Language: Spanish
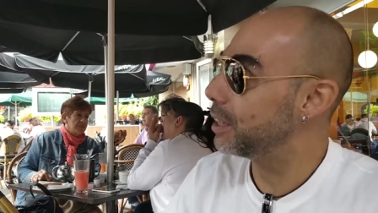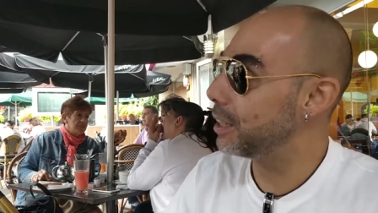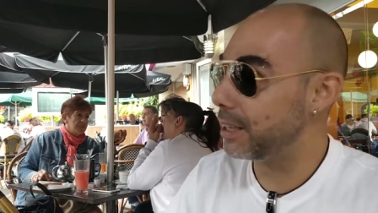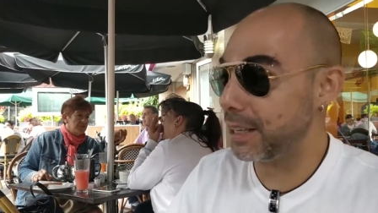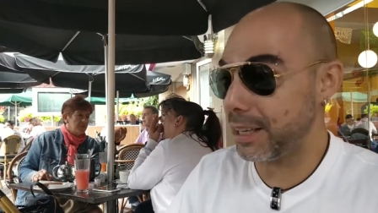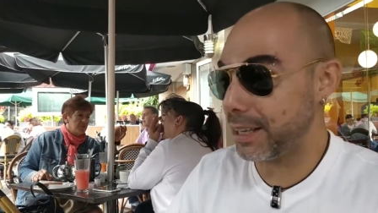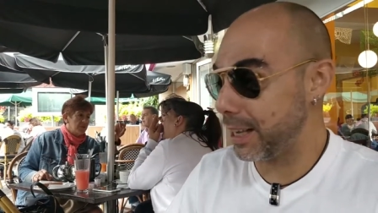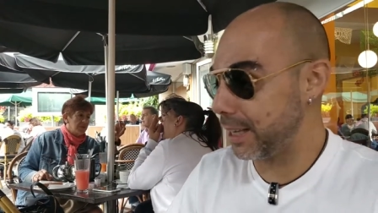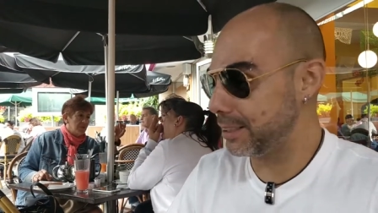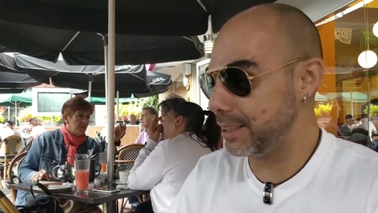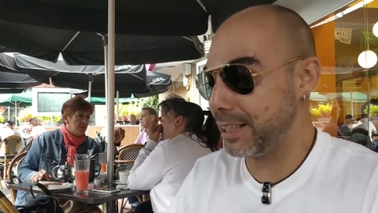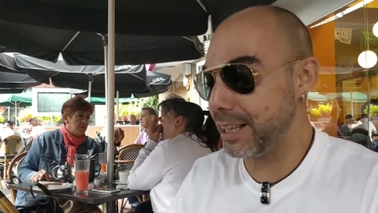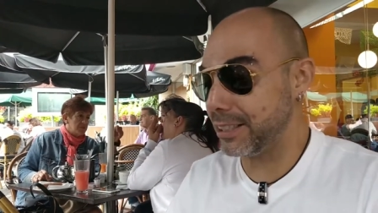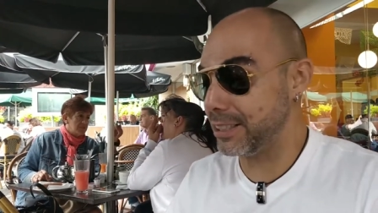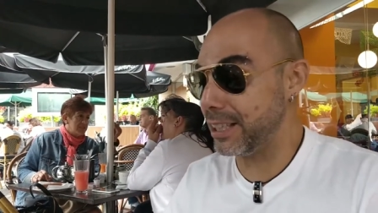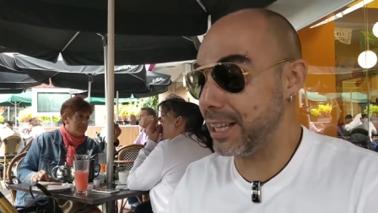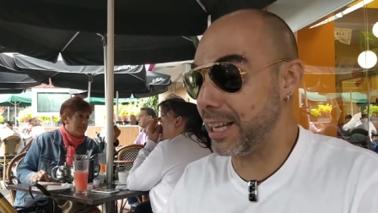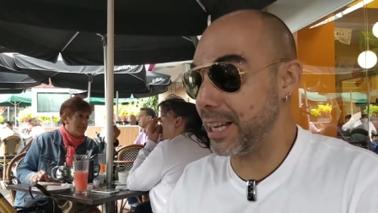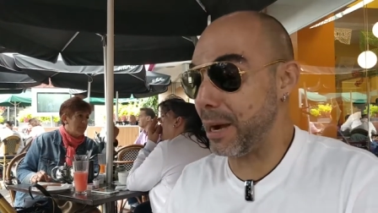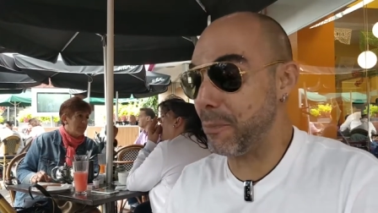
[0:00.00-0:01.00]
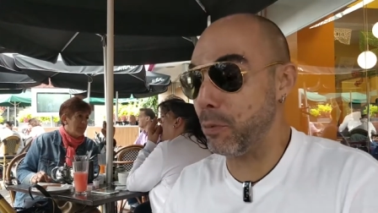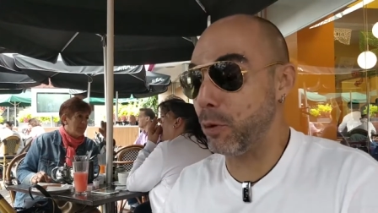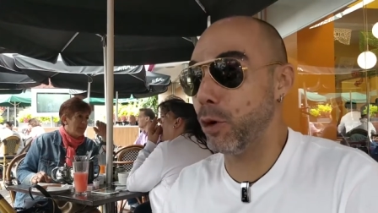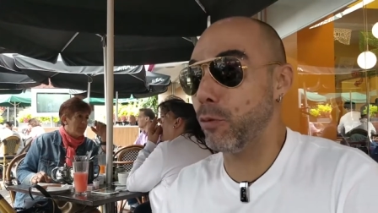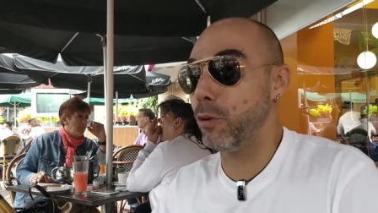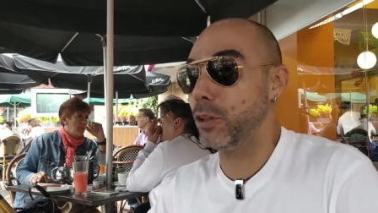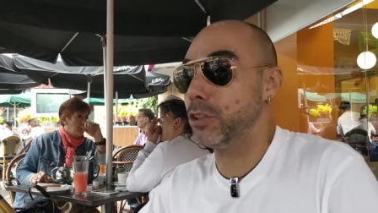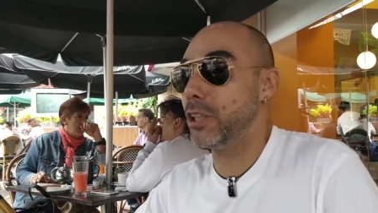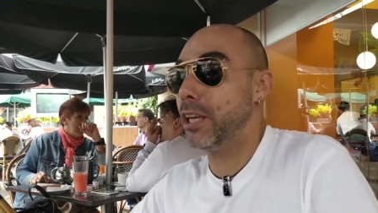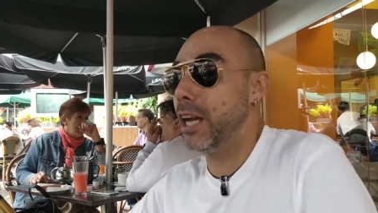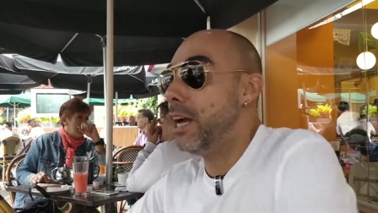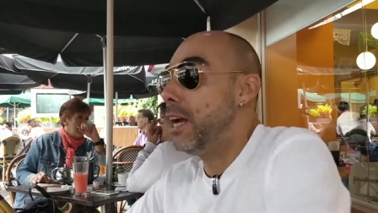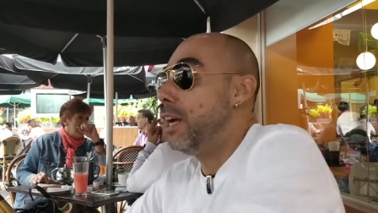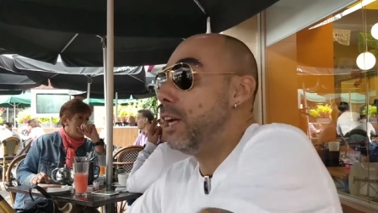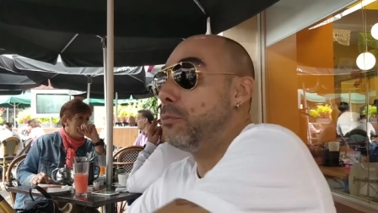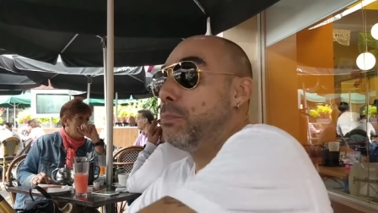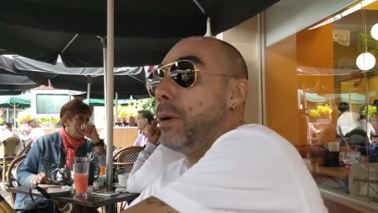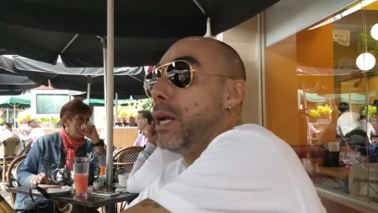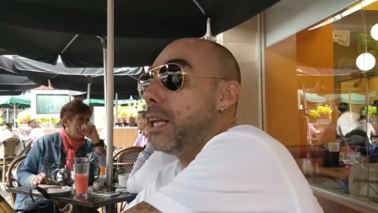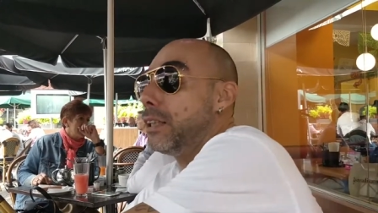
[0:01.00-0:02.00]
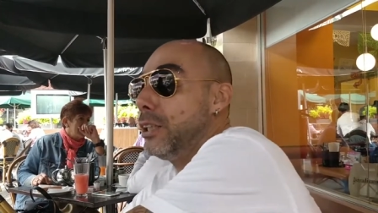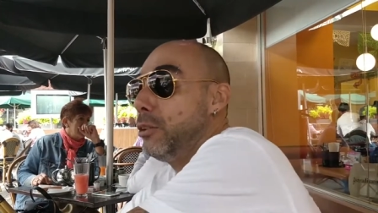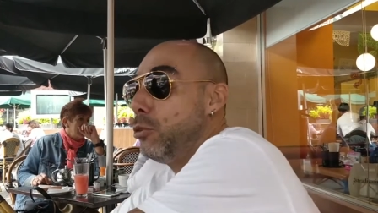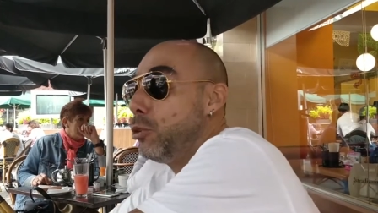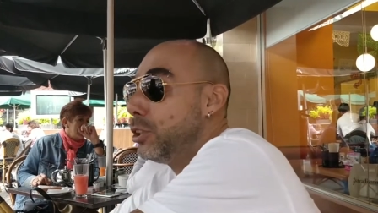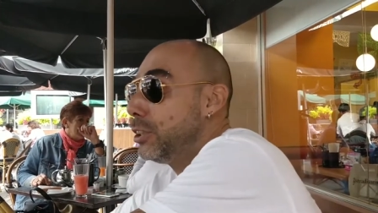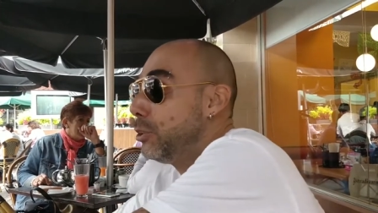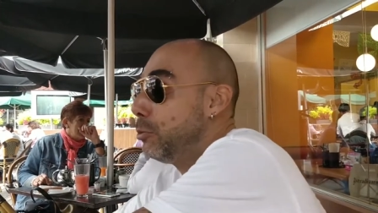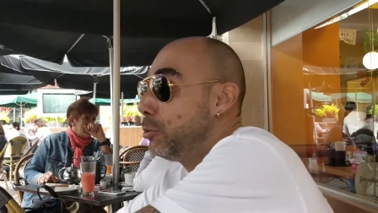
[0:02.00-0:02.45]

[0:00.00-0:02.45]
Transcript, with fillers: y casi casi que Capulo fue así que, espérate, no, ese